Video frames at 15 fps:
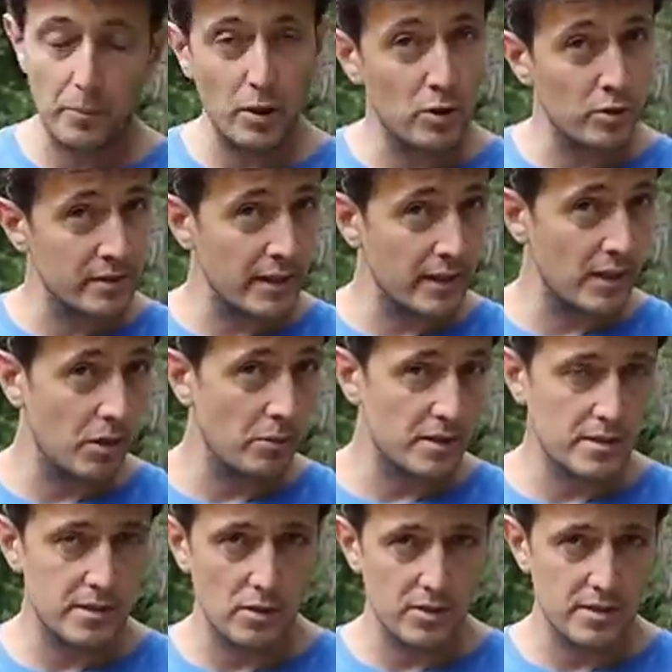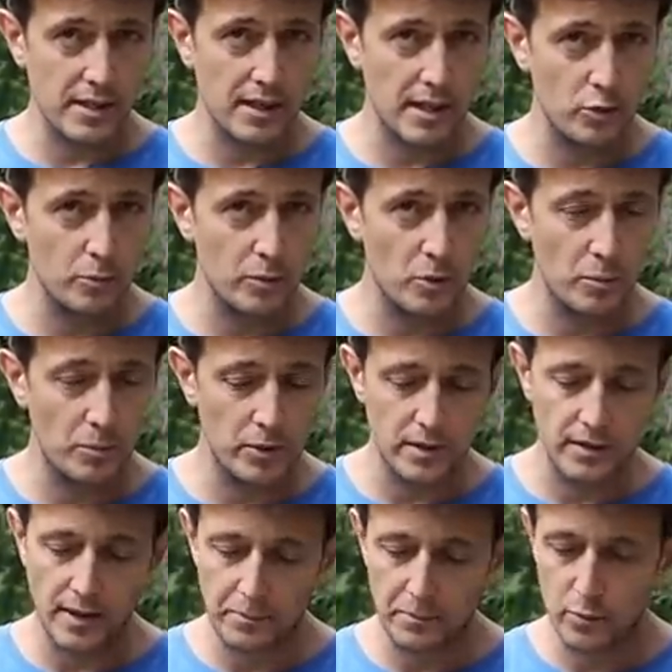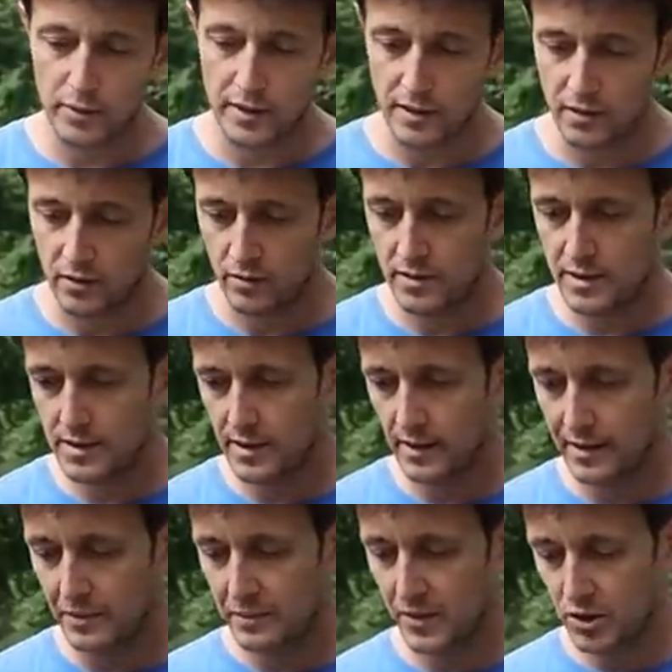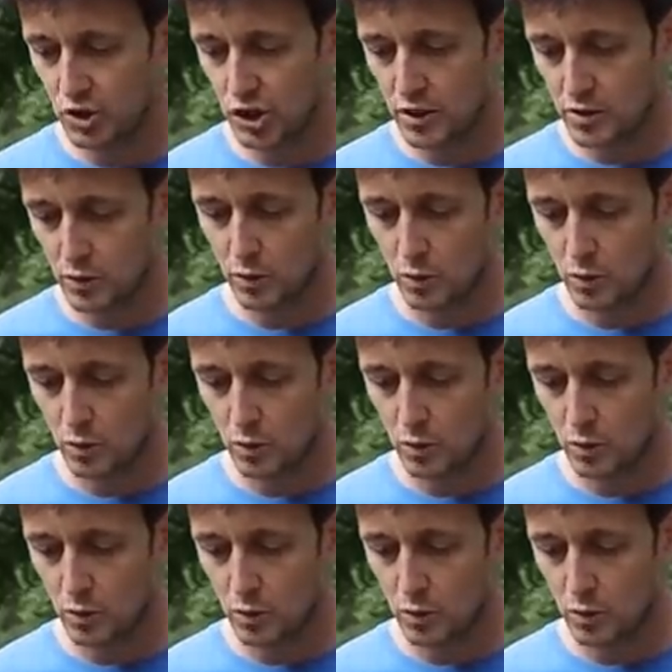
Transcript: poi il contachilometri è stato staccato per un po' di tempo, quindi non si sa di preciso